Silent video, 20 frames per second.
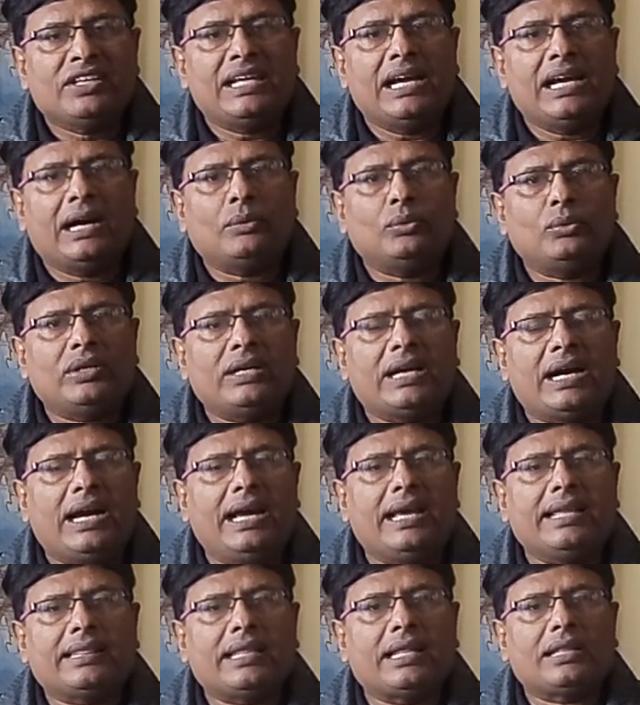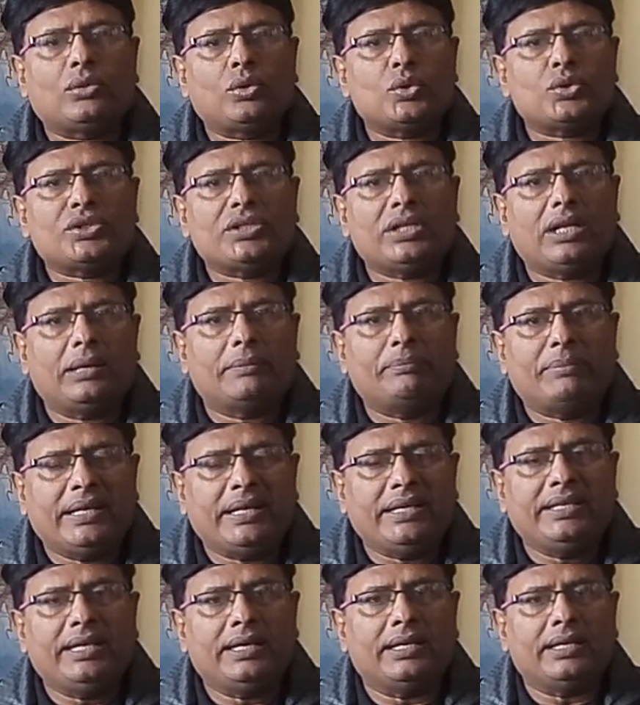या उनका ऐसा सोशल
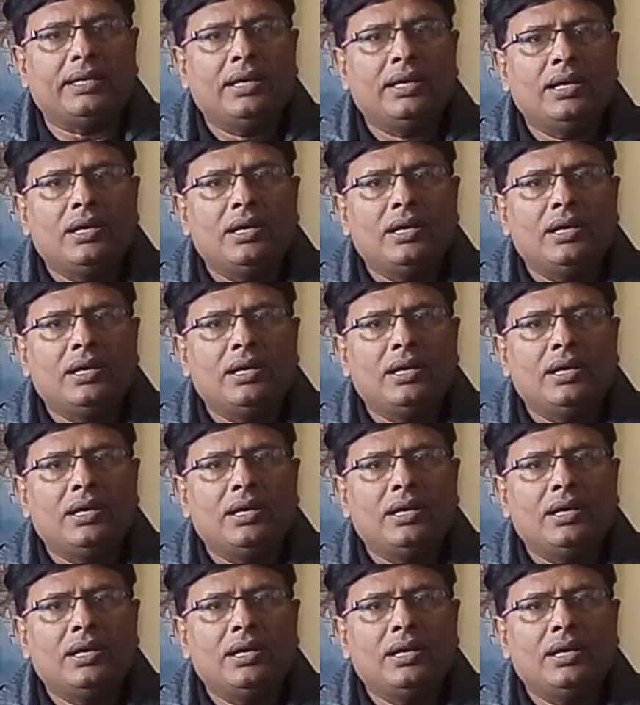अपब्रिंगिंग